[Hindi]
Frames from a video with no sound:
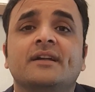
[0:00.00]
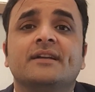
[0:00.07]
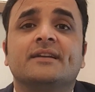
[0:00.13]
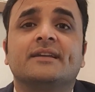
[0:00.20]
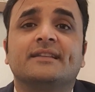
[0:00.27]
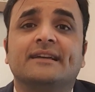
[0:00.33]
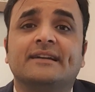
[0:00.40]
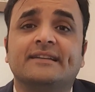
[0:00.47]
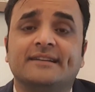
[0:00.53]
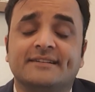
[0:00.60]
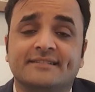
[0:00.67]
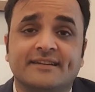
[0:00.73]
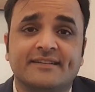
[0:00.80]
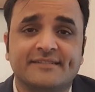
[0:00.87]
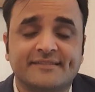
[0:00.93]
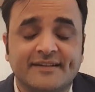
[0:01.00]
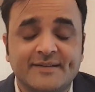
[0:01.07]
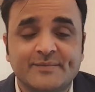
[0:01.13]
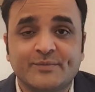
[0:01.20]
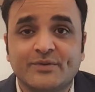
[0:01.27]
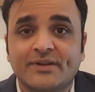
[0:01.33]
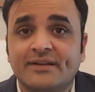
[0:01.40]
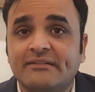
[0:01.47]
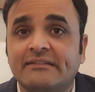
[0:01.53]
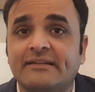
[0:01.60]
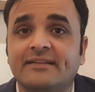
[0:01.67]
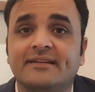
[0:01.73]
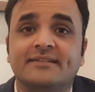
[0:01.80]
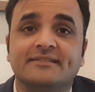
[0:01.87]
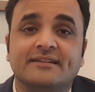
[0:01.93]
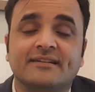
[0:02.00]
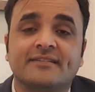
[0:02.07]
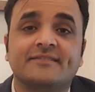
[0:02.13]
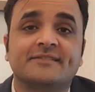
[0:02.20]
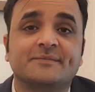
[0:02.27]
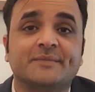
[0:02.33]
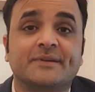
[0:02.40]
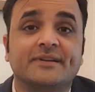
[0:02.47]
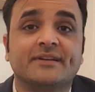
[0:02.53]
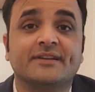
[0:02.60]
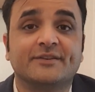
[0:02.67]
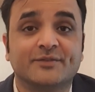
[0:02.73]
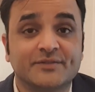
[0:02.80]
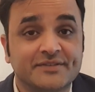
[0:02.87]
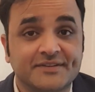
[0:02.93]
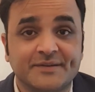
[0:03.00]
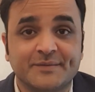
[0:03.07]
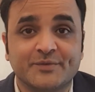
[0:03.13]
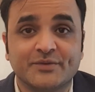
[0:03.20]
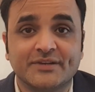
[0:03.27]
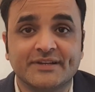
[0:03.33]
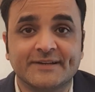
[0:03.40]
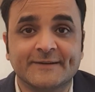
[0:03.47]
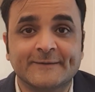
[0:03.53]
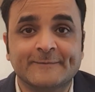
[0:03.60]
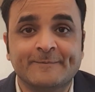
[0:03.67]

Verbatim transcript: कि ना ही कजाकिस्तान बुरा है ना ही कजाक नेशनल मेडिकल यूनिवर्सिटी बुरी है